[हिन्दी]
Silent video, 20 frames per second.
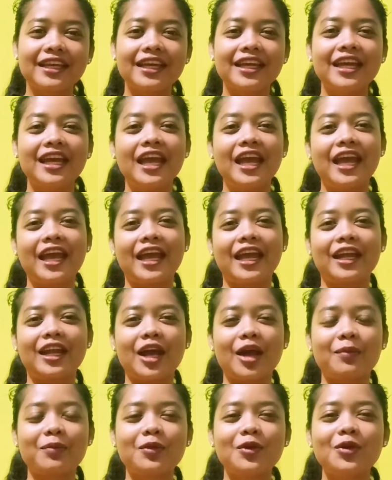हैं एंड
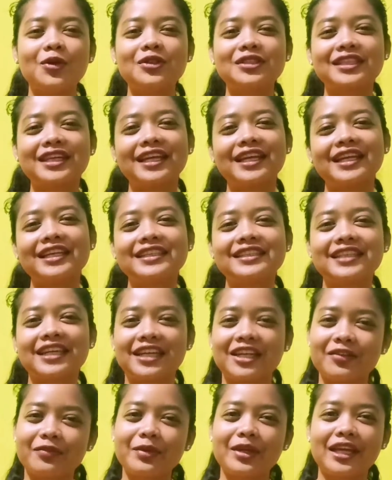आपको उसके लिए
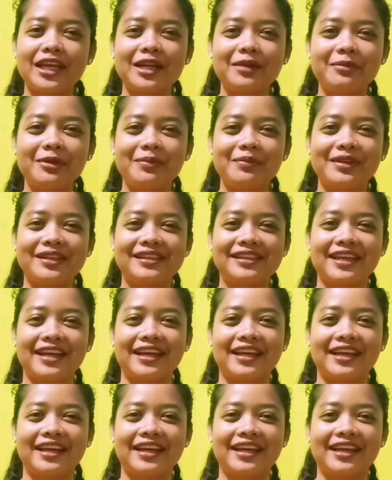सर्टिफिकेट भी मिलता